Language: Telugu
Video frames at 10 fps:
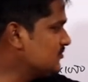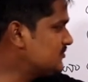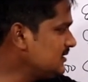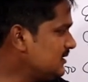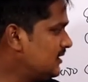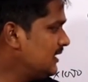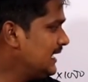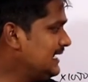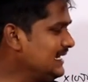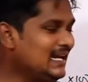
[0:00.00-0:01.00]
థౌజండ్
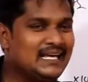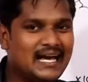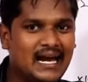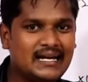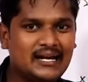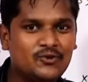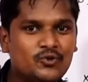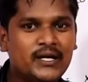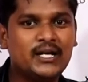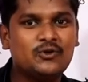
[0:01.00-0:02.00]
డిలియా అంటే టూ
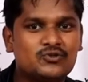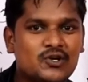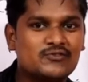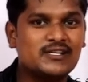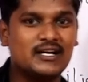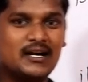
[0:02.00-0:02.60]
ఇంటూ థౌజండ్